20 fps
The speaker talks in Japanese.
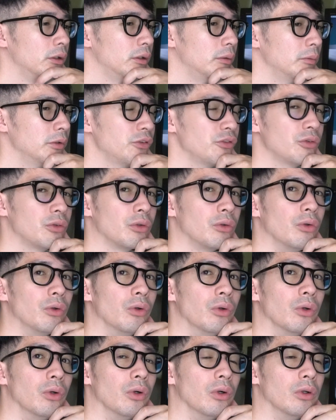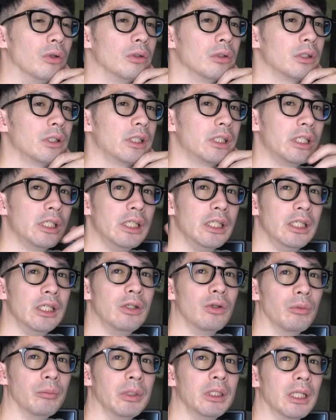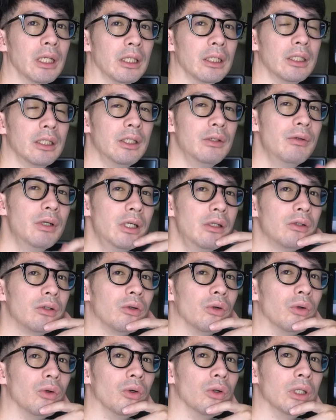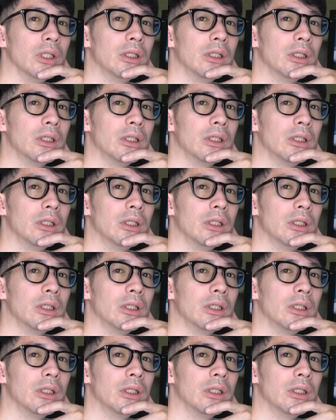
まあ、ちょっとこう黄色みたいないわゆるこう